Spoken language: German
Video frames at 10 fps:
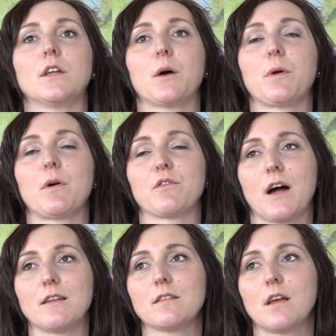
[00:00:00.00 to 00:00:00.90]
Ja, beim
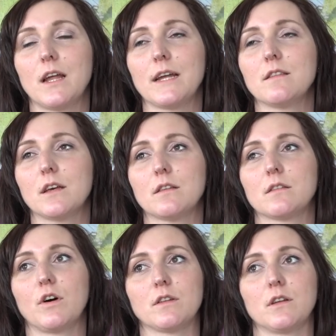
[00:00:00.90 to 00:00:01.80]

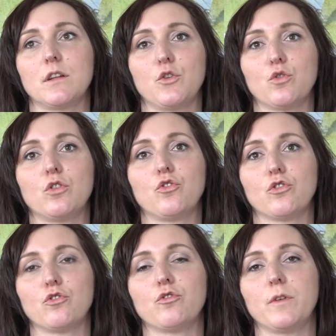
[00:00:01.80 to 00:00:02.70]
Afghanistan-Einsatz war es dann natürlich
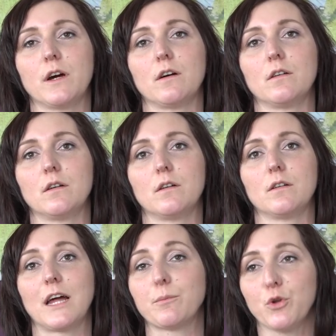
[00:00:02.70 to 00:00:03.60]
schon schwer.
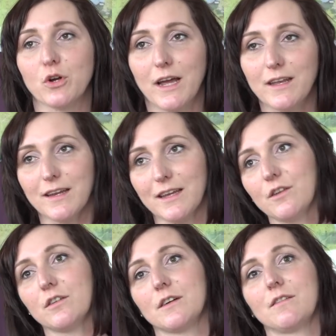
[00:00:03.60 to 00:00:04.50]
Da hat man noch keine
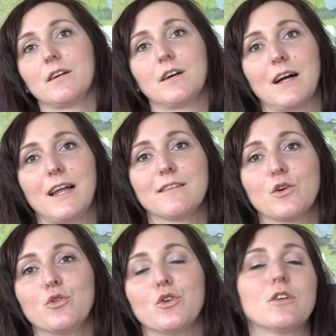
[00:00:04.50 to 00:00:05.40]
Kinder, da war alles
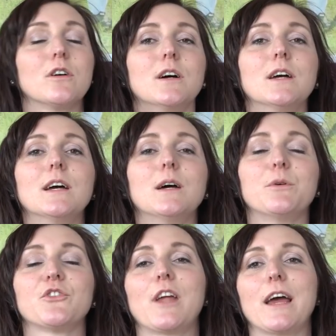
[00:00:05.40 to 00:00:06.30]
auch noch ein
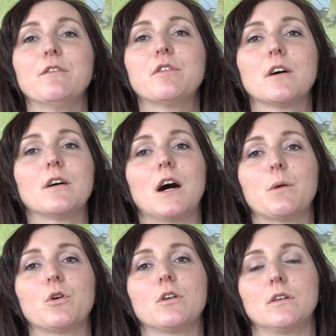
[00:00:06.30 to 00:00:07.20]
bisschen einfacher,
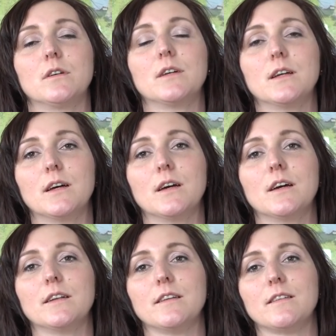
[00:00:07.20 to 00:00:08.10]
aber
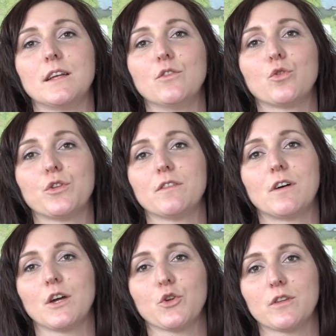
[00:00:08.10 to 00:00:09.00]
die Sehnsucht, die
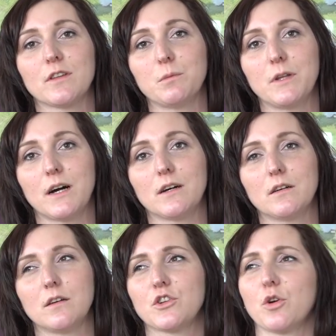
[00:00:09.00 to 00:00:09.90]
war ja trotzdem da.
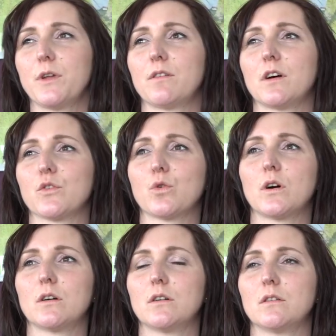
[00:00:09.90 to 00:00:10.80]
Ich glaube, der war
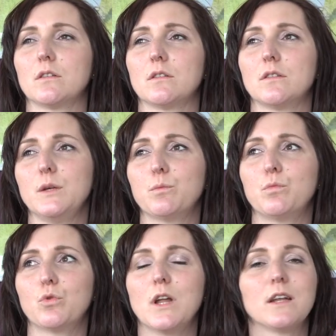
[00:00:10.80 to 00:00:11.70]
sogar
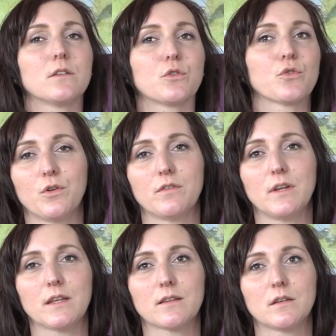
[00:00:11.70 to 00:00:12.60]
sieben Monate oder so
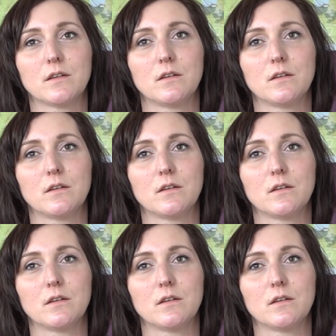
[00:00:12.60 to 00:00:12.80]
unterwegs.